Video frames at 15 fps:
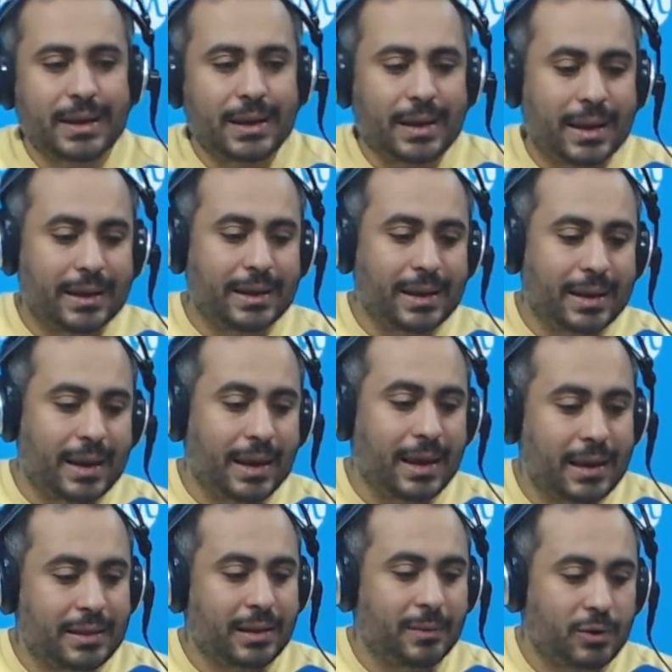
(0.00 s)
هكذا
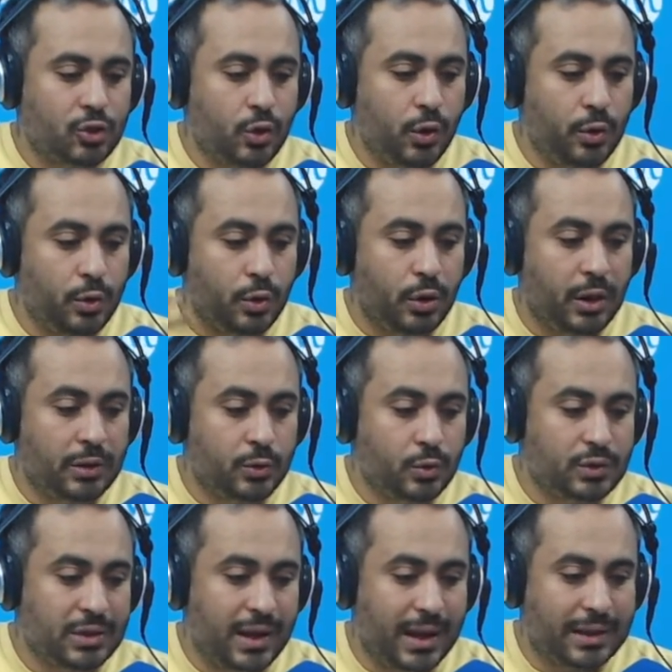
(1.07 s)
هذا المشروع يقعد
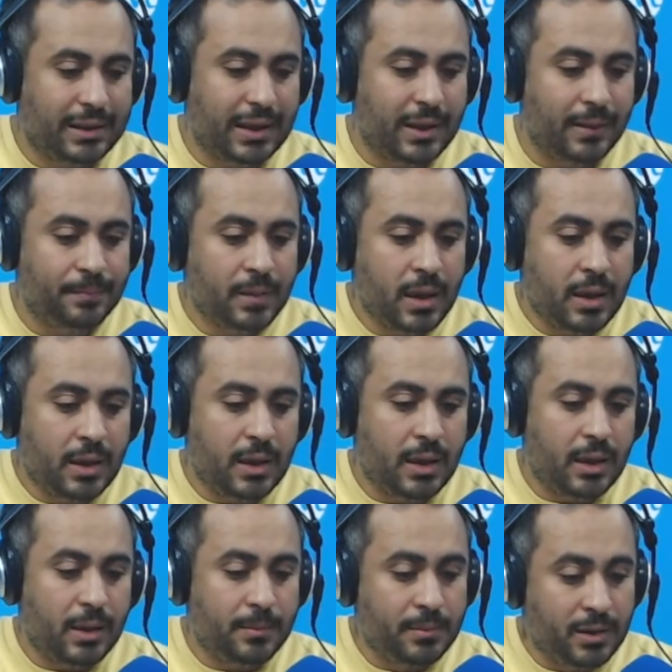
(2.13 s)
يوصل حتى
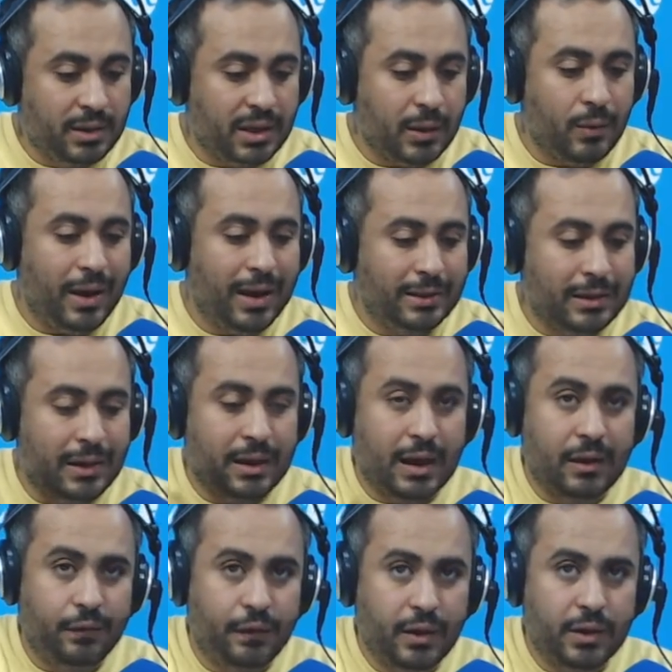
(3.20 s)
آه، من توا حتى
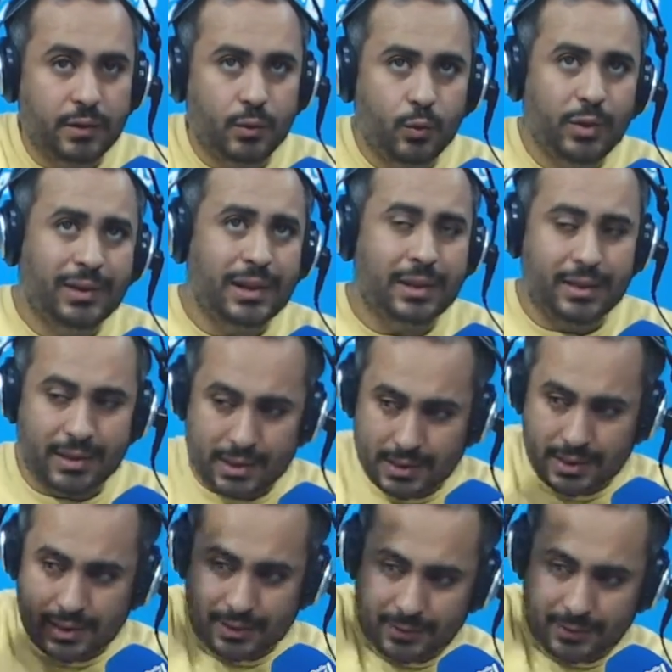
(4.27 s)
2030